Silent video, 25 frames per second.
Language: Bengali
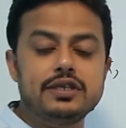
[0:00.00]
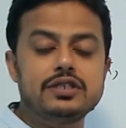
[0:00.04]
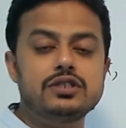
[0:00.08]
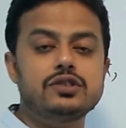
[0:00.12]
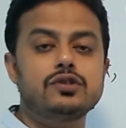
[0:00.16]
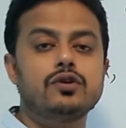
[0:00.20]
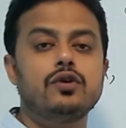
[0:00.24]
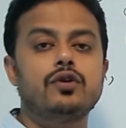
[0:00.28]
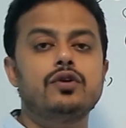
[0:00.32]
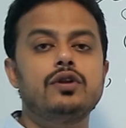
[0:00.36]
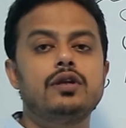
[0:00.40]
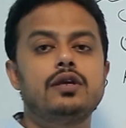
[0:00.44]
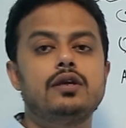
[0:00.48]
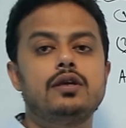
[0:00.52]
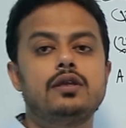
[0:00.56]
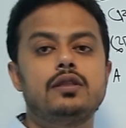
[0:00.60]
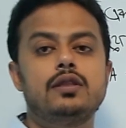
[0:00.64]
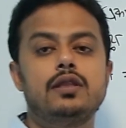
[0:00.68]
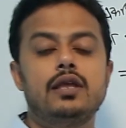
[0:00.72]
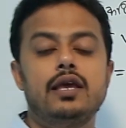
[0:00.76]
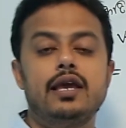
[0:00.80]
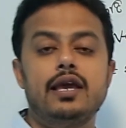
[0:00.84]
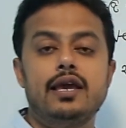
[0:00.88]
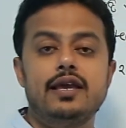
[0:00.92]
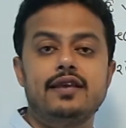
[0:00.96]
বীজগণিত
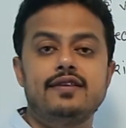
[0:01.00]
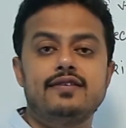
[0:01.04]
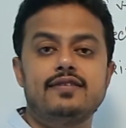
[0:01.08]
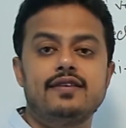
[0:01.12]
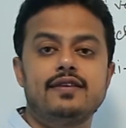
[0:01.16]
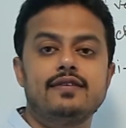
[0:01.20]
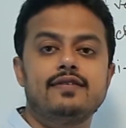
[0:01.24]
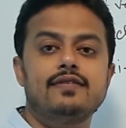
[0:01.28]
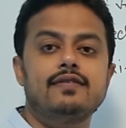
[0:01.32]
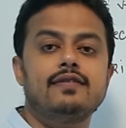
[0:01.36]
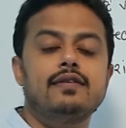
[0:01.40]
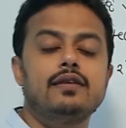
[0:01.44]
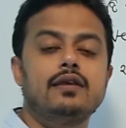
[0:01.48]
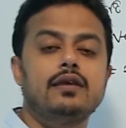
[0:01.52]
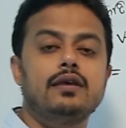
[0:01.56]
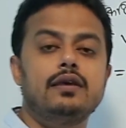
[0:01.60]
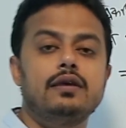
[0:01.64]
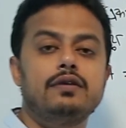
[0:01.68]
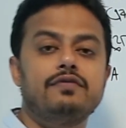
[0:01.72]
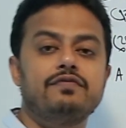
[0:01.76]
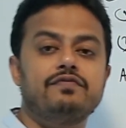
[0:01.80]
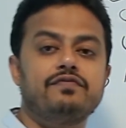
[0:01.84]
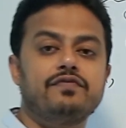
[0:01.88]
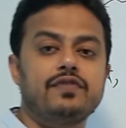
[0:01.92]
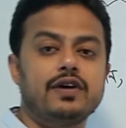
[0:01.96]
এইচএসসি
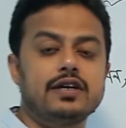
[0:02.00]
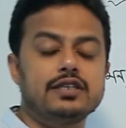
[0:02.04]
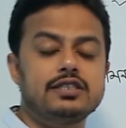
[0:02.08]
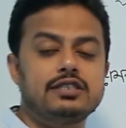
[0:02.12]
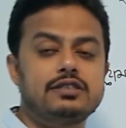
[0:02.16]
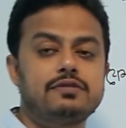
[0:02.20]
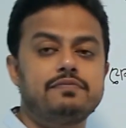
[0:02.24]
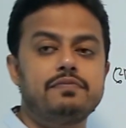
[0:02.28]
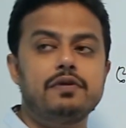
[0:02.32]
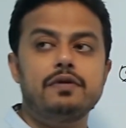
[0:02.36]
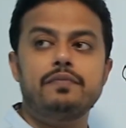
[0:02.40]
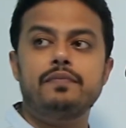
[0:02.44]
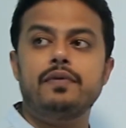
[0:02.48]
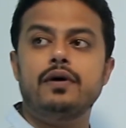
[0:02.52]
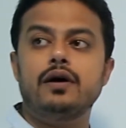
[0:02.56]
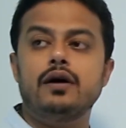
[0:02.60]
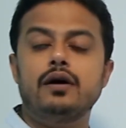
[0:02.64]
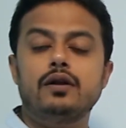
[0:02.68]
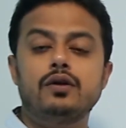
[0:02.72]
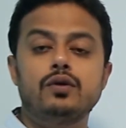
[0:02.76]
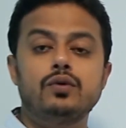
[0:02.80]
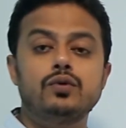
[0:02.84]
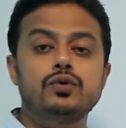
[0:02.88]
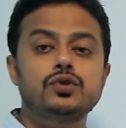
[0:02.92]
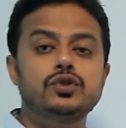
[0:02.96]
ফার্স্ট
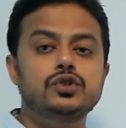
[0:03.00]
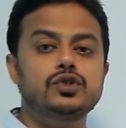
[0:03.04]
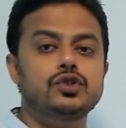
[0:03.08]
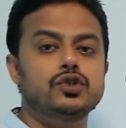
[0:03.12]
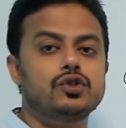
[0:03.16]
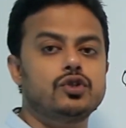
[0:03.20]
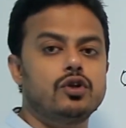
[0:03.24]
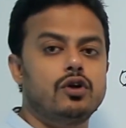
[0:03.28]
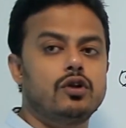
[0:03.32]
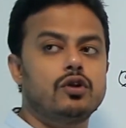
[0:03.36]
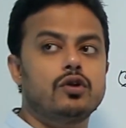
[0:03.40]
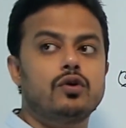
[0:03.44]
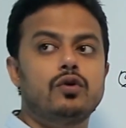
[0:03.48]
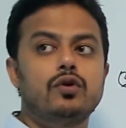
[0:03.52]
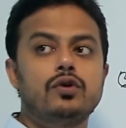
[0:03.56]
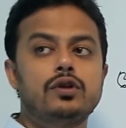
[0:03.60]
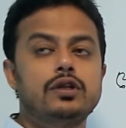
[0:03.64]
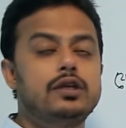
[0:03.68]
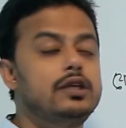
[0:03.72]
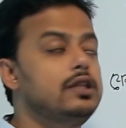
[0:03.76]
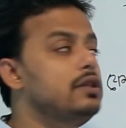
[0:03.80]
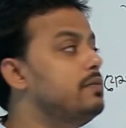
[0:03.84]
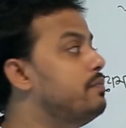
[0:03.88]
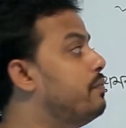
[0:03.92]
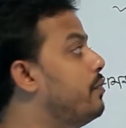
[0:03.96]
পেপার উচ্চতর
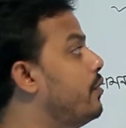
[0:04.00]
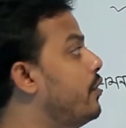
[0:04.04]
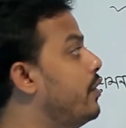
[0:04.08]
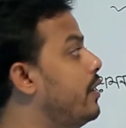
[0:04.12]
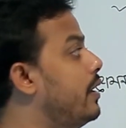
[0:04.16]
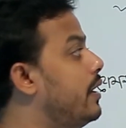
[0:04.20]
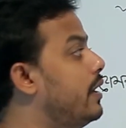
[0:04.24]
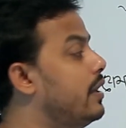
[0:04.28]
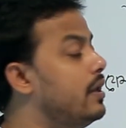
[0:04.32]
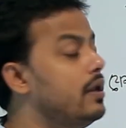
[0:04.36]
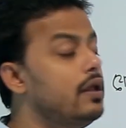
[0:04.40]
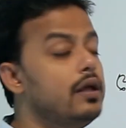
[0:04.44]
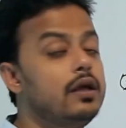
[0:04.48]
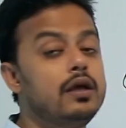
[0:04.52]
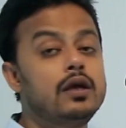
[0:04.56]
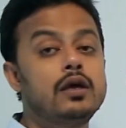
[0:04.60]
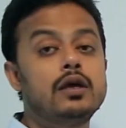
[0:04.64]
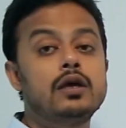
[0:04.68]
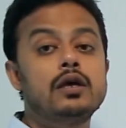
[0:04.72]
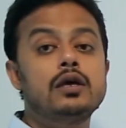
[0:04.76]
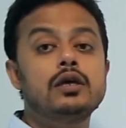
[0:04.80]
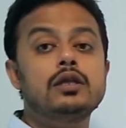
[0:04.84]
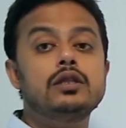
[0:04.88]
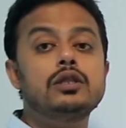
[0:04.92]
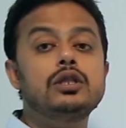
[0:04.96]
গণিত বইয়ের
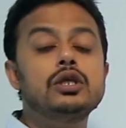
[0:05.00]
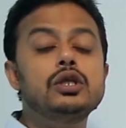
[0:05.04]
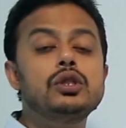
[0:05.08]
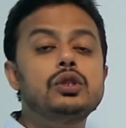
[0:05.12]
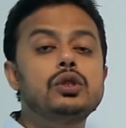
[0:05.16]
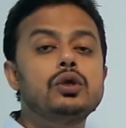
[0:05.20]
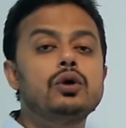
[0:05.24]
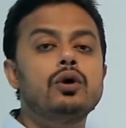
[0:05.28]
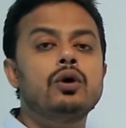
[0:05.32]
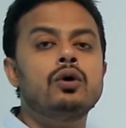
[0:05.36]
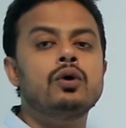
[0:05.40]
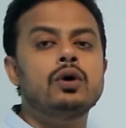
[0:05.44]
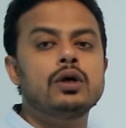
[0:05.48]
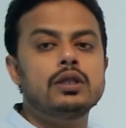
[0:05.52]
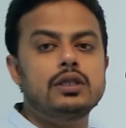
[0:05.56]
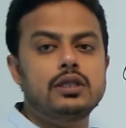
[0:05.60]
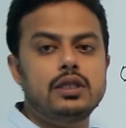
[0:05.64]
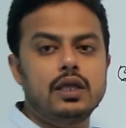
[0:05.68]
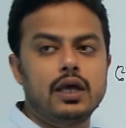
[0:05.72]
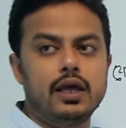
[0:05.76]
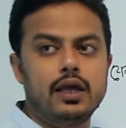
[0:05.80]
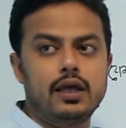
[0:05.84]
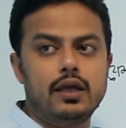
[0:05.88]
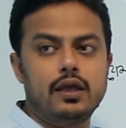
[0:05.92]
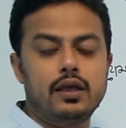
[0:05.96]
দ্বিতীয়
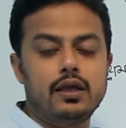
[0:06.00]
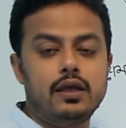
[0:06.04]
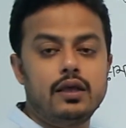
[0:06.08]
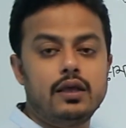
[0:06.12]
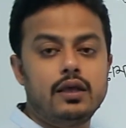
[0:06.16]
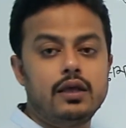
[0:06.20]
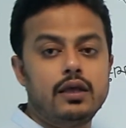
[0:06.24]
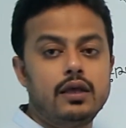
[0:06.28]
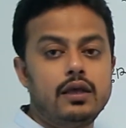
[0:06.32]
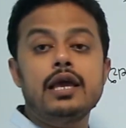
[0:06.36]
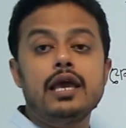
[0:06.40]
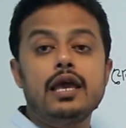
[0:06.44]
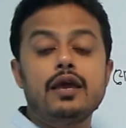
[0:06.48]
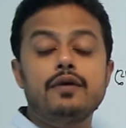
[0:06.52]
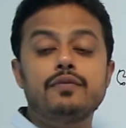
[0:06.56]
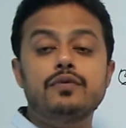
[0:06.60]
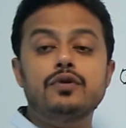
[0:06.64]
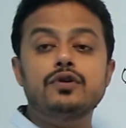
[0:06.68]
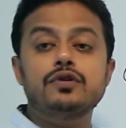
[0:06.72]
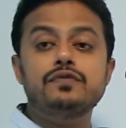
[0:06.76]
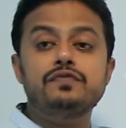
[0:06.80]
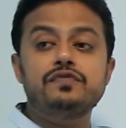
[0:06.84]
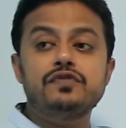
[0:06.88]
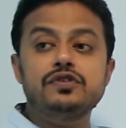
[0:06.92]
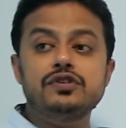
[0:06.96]
অধ্যায়
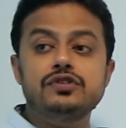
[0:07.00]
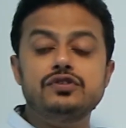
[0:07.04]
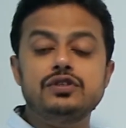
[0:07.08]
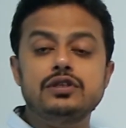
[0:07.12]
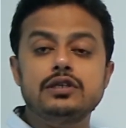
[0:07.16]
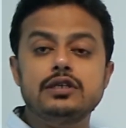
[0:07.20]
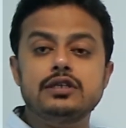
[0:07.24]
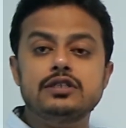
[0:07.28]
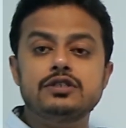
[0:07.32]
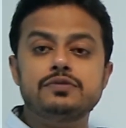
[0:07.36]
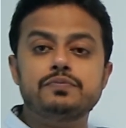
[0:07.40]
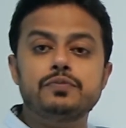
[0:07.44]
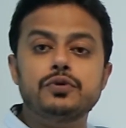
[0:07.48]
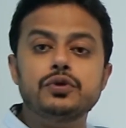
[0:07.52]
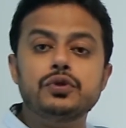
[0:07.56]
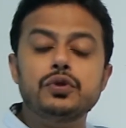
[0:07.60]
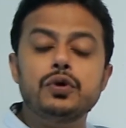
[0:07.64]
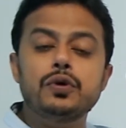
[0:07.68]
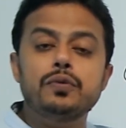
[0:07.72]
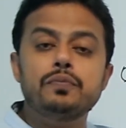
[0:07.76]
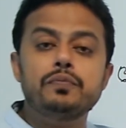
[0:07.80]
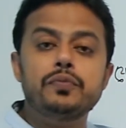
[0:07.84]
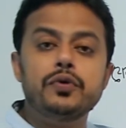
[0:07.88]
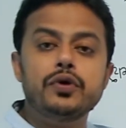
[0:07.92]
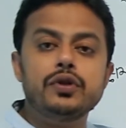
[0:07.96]
এবং ফিজিক্স
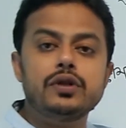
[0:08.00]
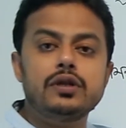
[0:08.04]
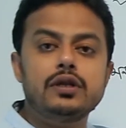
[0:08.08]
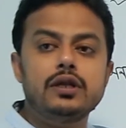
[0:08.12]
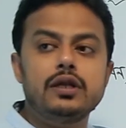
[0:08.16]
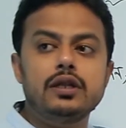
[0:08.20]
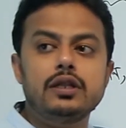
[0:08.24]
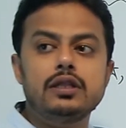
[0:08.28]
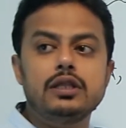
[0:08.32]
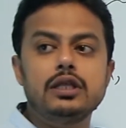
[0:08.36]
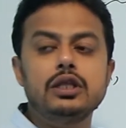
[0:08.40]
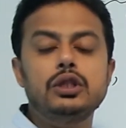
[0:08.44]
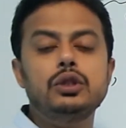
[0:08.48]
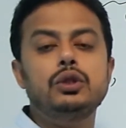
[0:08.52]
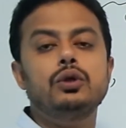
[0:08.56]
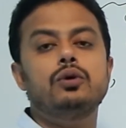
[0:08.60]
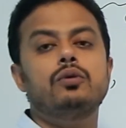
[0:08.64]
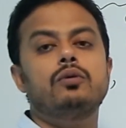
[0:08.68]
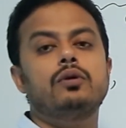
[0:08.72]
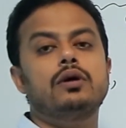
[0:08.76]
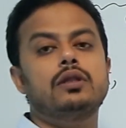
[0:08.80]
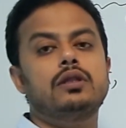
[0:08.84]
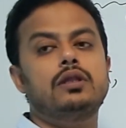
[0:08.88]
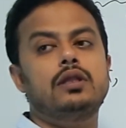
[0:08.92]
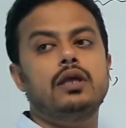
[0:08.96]
প্রথম পত্রের দ্বিতীয়
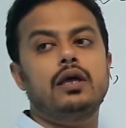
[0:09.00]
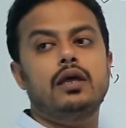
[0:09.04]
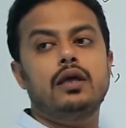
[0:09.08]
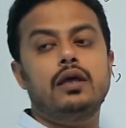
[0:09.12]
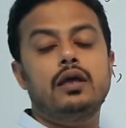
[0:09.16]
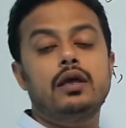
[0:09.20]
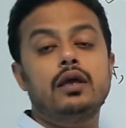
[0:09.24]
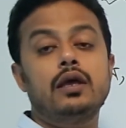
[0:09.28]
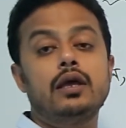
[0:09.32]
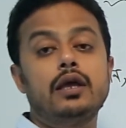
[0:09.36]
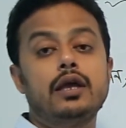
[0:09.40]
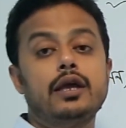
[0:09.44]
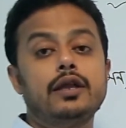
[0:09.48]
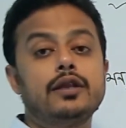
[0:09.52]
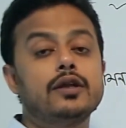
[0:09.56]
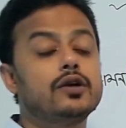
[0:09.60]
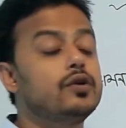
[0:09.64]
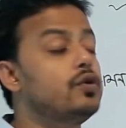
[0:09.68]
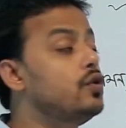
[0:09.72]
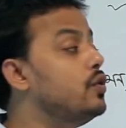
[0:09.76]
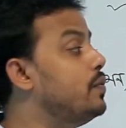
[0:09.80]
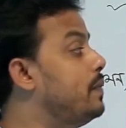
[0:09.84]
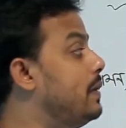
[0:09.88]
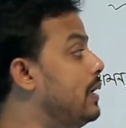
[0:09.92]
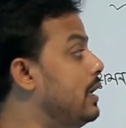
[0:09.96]
অধ্যায় এটা
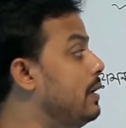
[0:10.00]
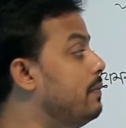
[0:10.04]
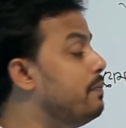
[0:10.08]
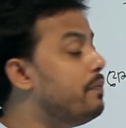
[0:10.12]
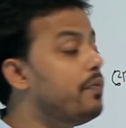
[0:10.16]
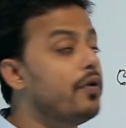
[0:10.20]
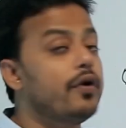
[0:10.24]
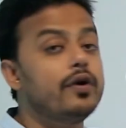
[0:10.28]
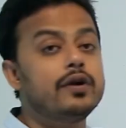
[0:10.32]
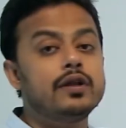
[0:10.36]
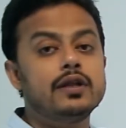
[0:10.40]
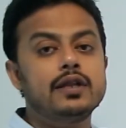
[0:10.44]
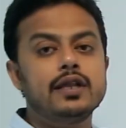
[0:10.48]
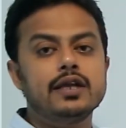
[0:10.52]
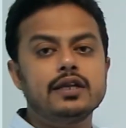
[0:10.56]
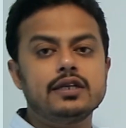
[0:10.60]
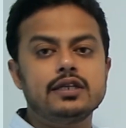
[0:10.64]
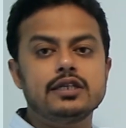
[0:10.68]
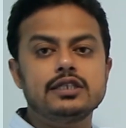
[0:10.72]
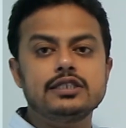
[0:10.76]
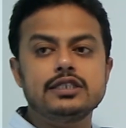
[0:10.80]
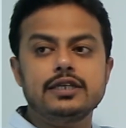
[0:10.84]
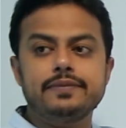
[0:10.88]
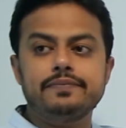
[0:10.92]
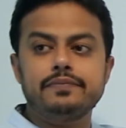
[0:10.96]
খুব ইম্পর্টেন্ট
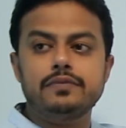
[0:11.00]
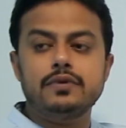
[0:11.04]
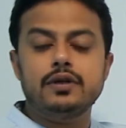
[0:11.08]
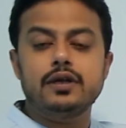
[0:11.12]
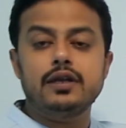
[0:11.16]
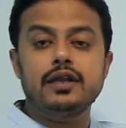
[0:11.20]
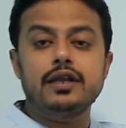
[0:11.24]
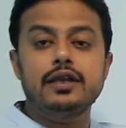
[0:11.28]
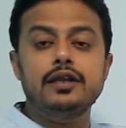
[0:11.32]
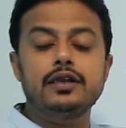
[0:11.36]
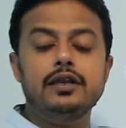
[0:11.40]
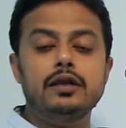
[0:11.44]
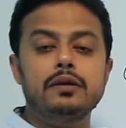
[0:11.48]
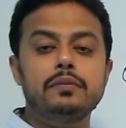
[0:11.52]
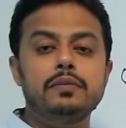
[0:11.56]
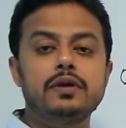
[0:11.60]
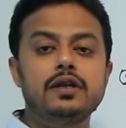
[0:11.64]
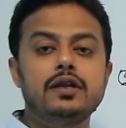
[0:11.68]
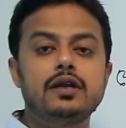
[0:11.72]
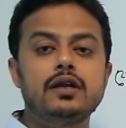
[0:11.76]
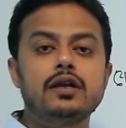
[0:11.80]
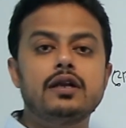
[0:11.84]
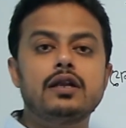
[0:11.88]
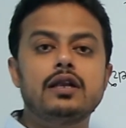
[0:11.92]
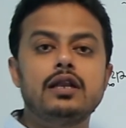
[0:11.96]
একটা চ্যাপ্টার
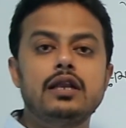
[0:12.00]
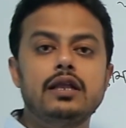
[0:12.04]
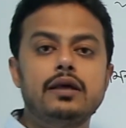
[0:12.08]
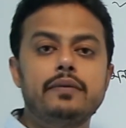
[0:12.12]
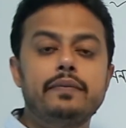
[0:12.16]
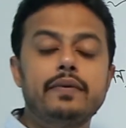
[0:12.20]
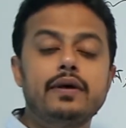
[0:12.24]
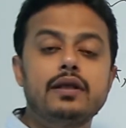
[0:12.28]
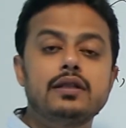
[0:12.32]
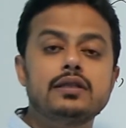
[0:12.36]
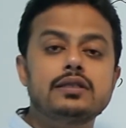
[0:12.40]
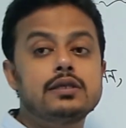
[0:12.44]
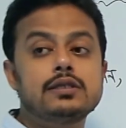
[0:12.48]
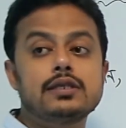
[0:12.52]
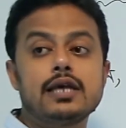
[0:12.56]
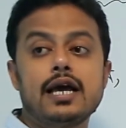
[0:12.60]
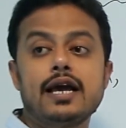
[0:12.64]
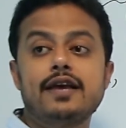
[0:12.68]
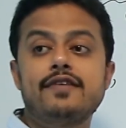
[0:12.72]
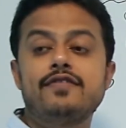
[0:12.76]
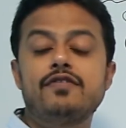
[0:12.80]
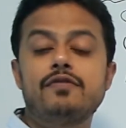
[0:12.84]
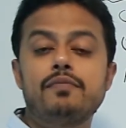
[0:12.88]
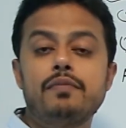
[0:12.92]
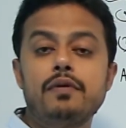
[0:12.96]
ইন্টারমিডিয়েট লেভেল
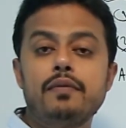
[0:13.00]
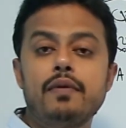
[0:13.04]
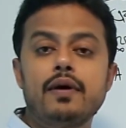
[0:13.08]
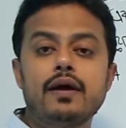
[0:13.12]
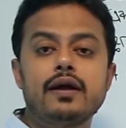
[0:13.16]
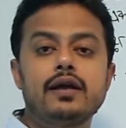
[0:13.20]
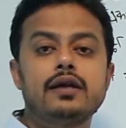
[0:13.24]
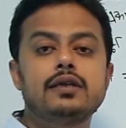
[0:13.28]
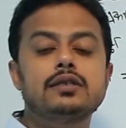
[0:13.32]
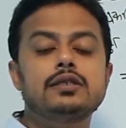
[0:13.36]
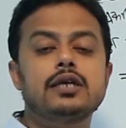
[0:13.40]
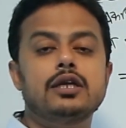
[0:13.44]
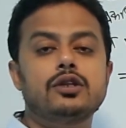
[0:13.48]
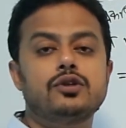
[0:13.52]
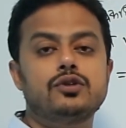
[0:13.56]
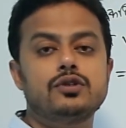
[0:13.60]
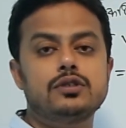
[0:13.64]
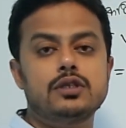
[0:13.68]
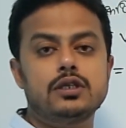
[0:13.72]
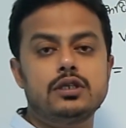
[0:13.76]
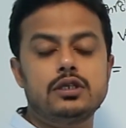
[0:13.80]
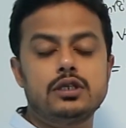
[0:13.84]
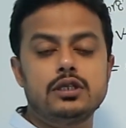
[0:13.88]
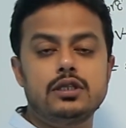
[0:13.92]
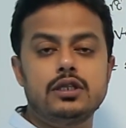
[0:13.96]
সায়েন্স বিভাগের
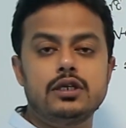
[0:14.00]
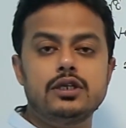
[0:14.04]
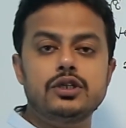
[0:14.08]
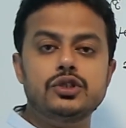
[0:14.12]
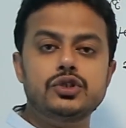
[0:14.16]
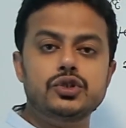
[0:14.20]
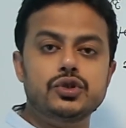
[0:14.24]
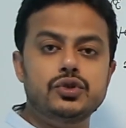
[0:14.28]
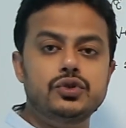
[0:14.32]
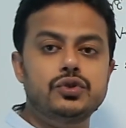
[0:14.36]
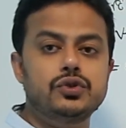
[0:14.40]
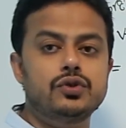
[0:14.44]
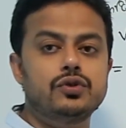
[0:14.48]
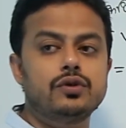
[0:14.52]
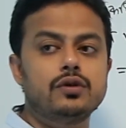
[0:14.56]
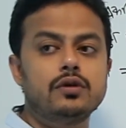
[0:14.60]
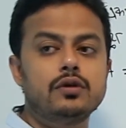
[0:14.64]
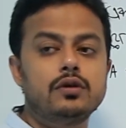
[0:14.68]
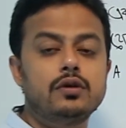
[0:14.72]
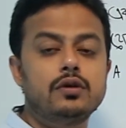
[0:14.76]
ছাত্রছাত্রীদের জন্য